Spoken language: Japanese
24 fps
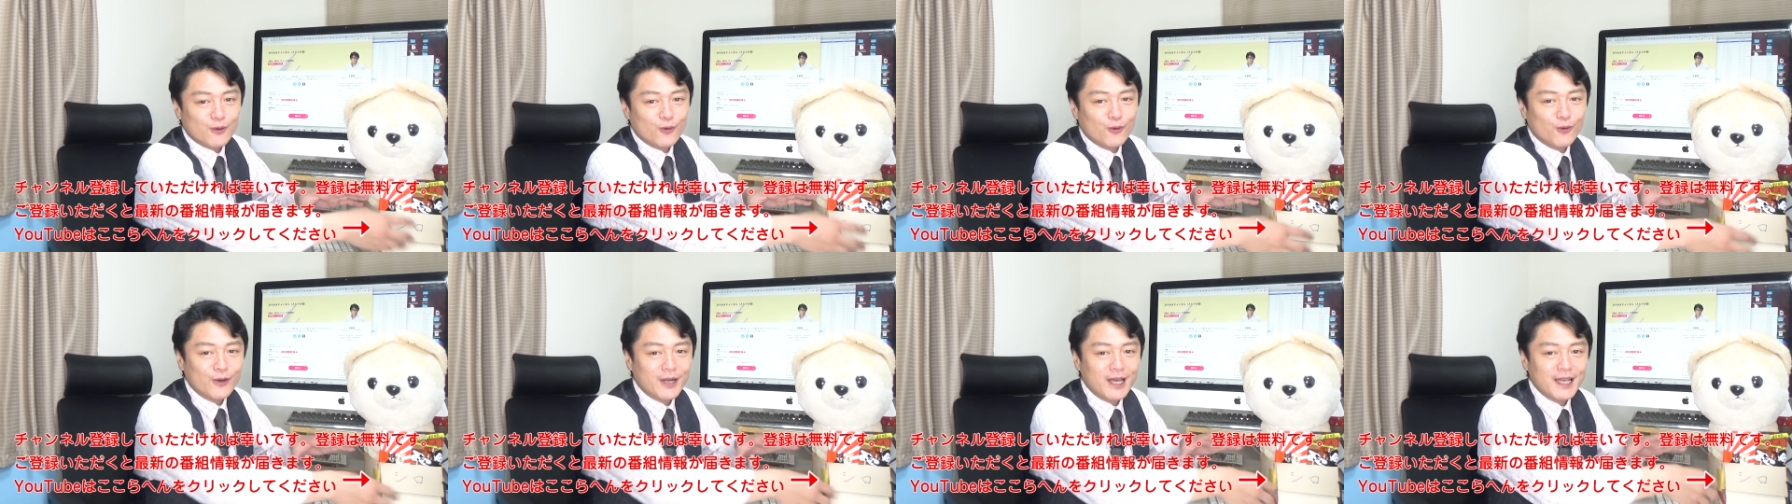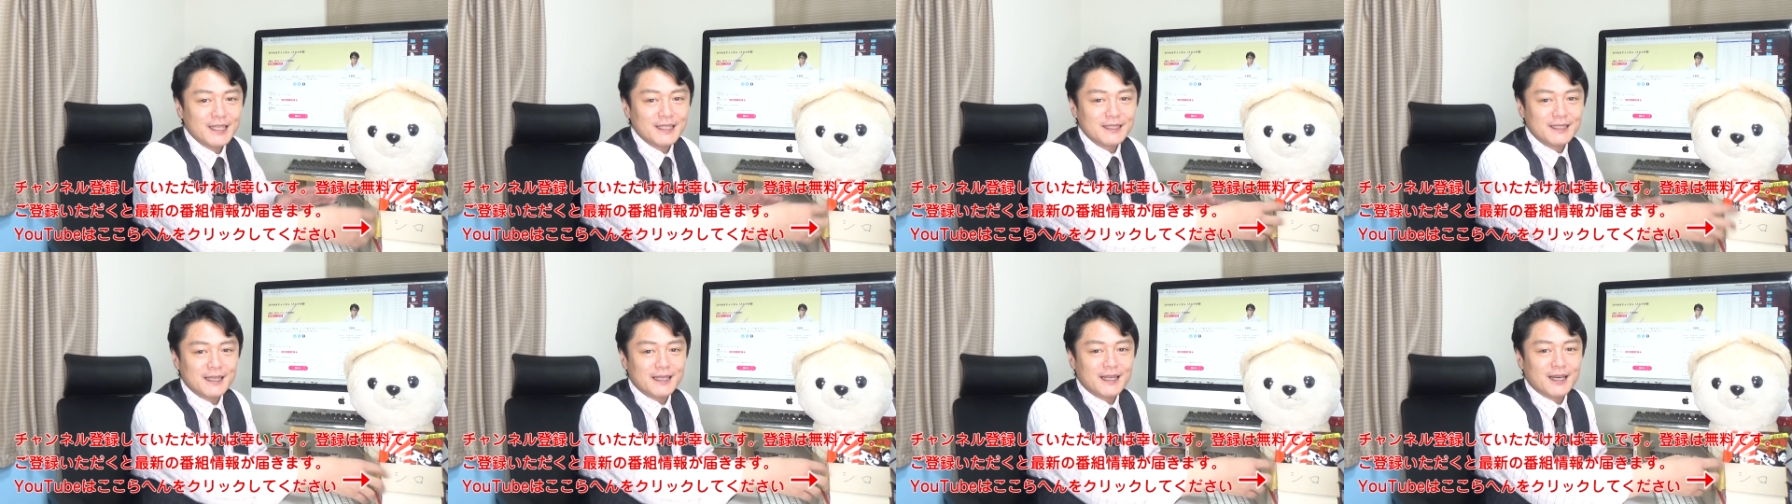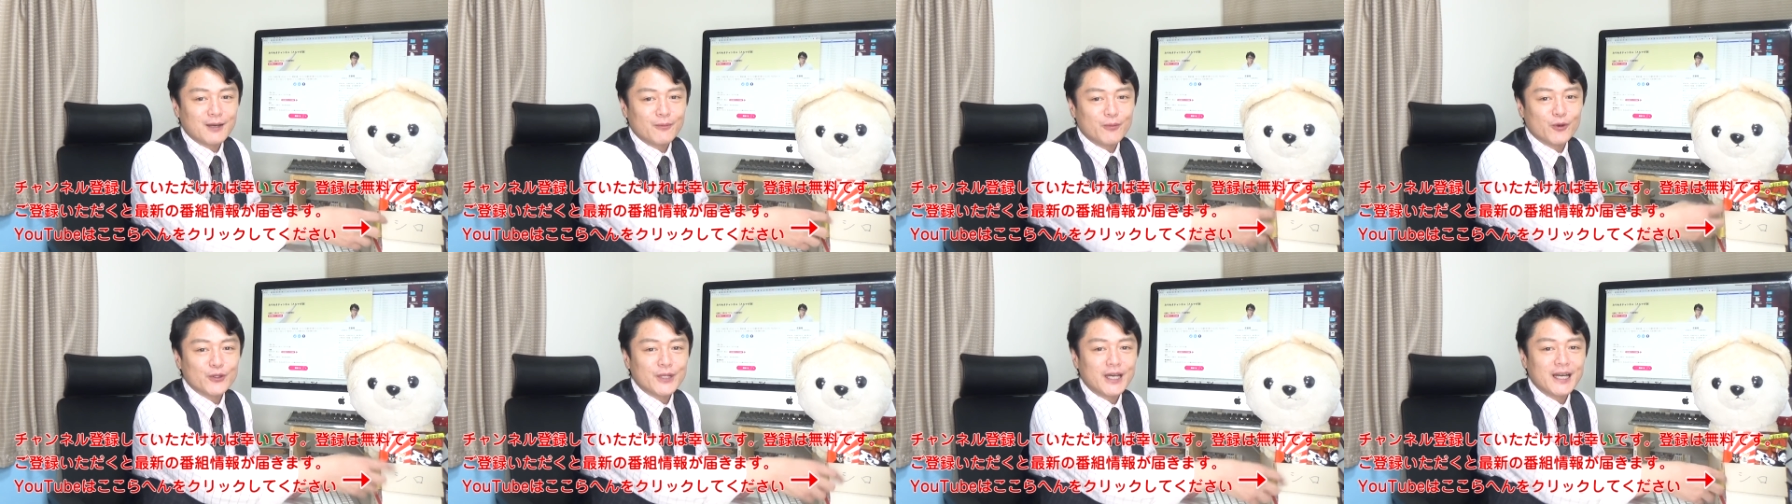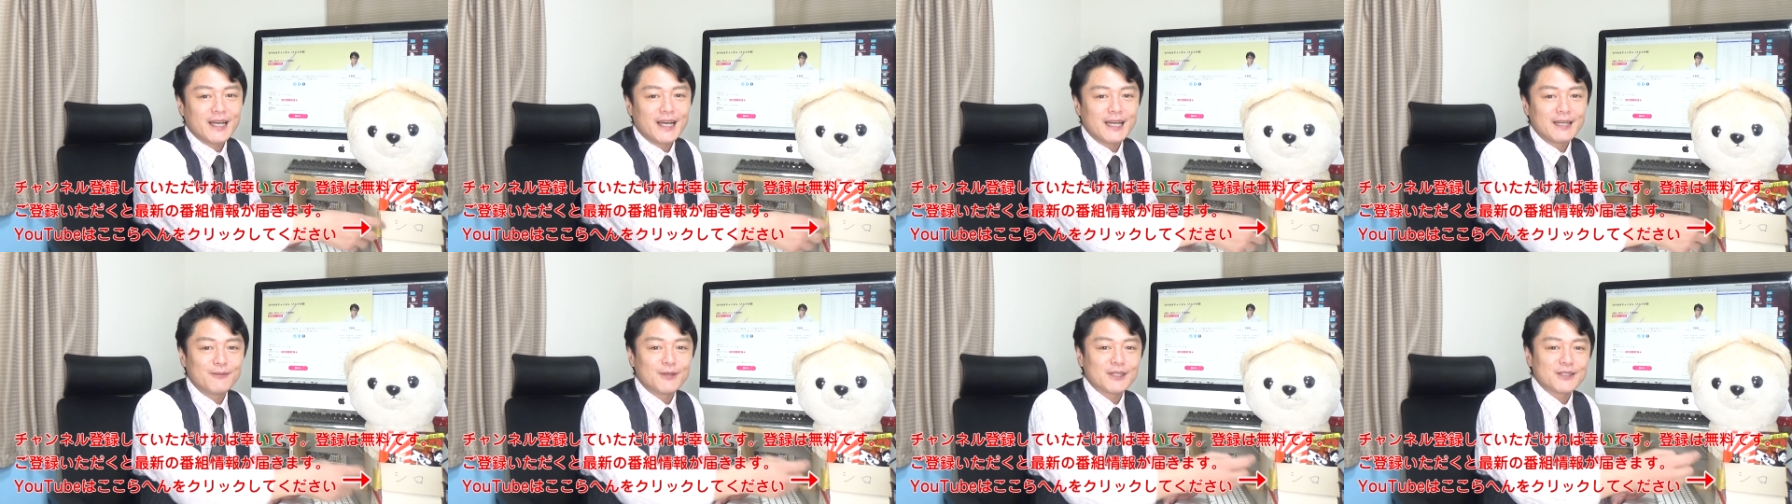ここら辺にねなんかボタン
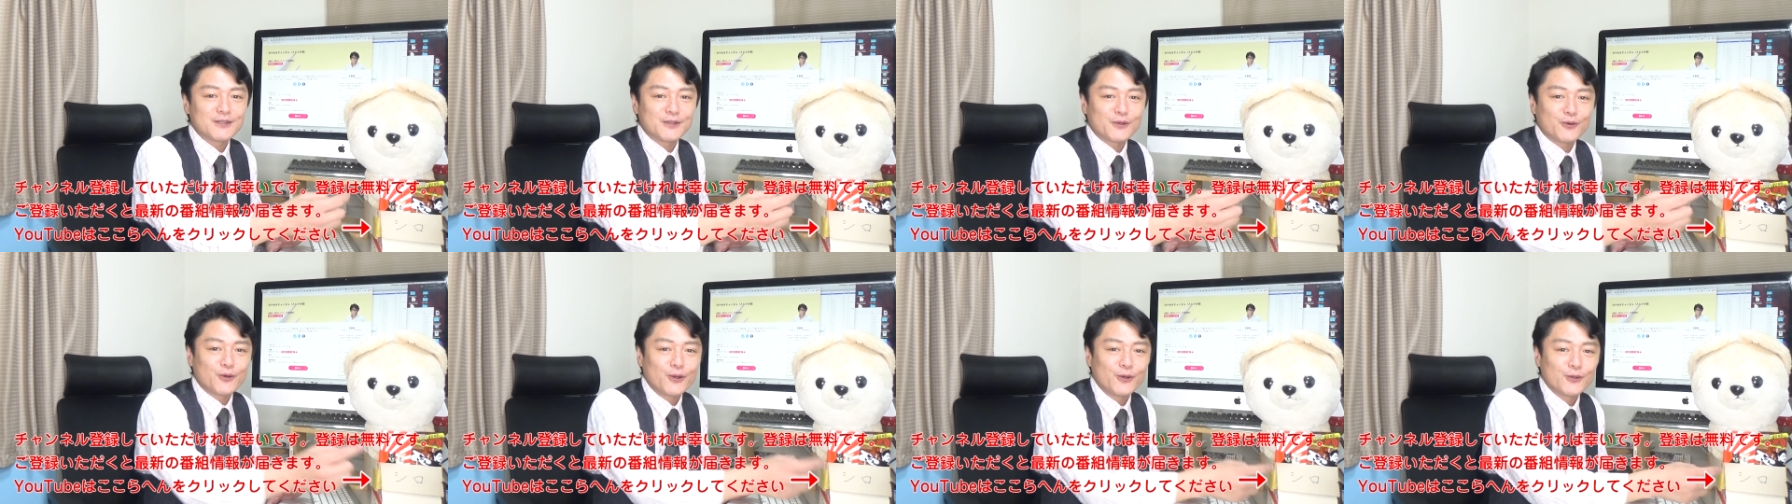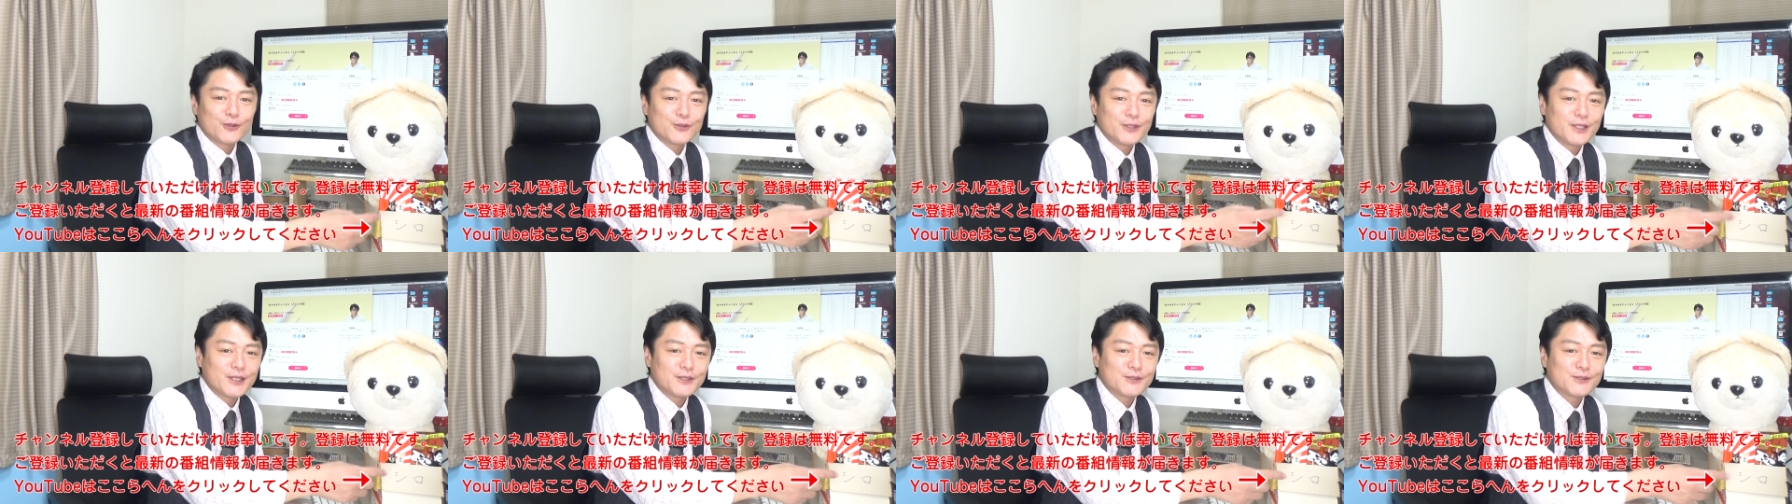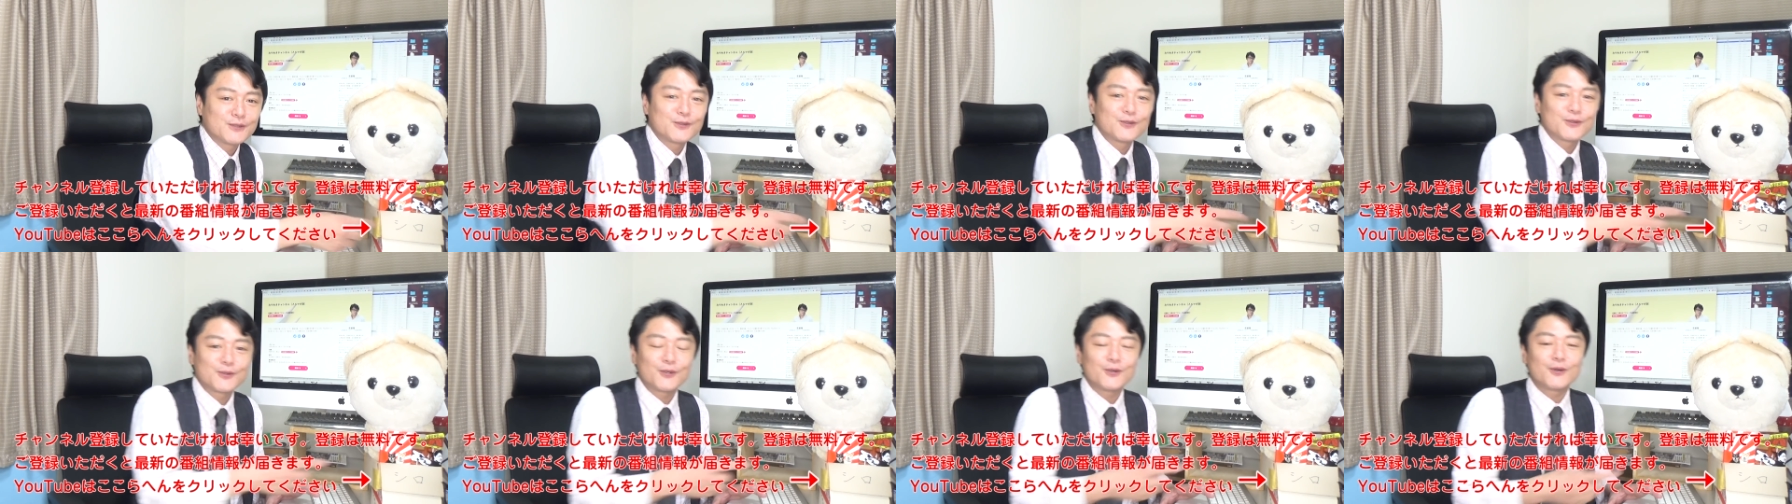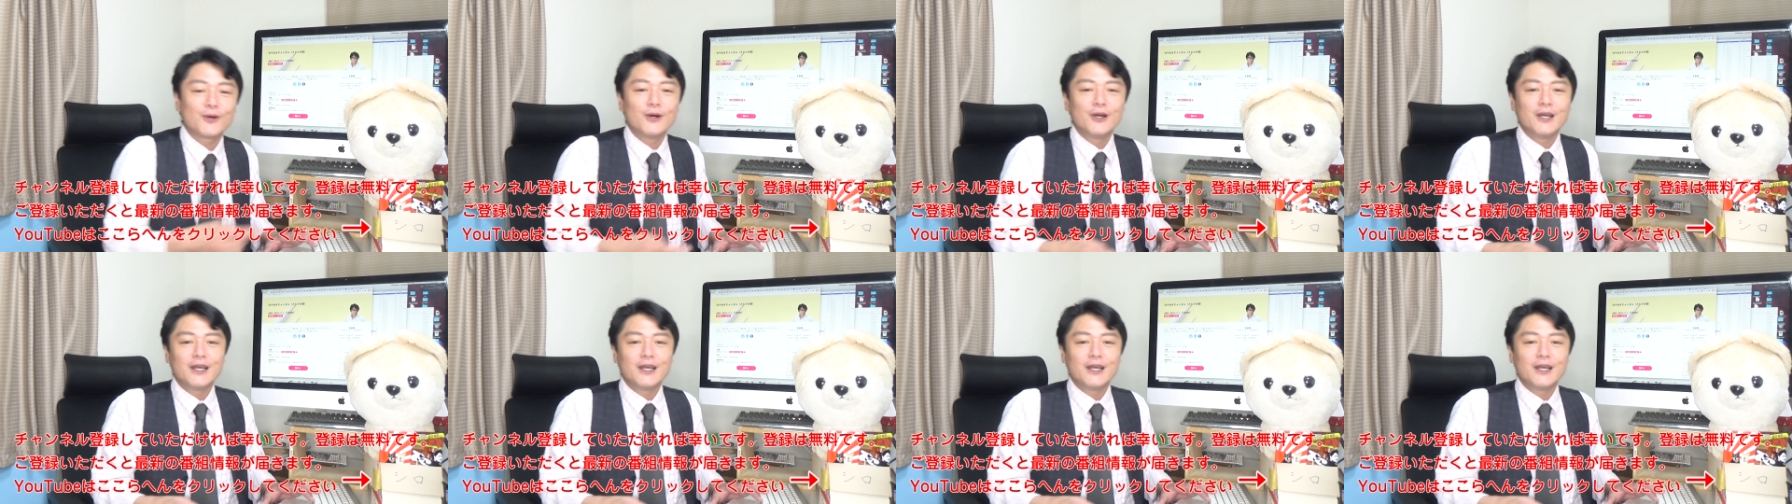がありますのでこれをクリックすると、